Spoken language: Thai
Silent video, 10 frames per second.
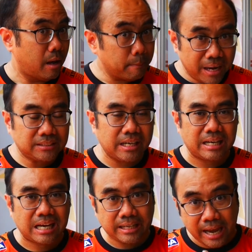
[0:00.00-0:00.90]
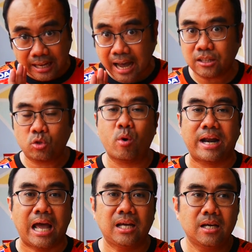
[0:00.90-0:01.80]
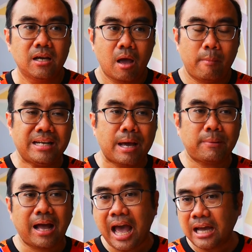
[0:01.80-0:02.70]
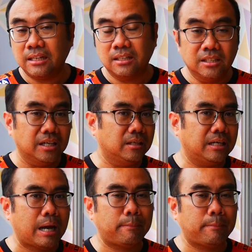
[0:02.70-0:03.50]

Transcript: เบสิกนะครับ แค่ค่าตั๋วนะ ไม่นับค่าอื่นๆนะครับ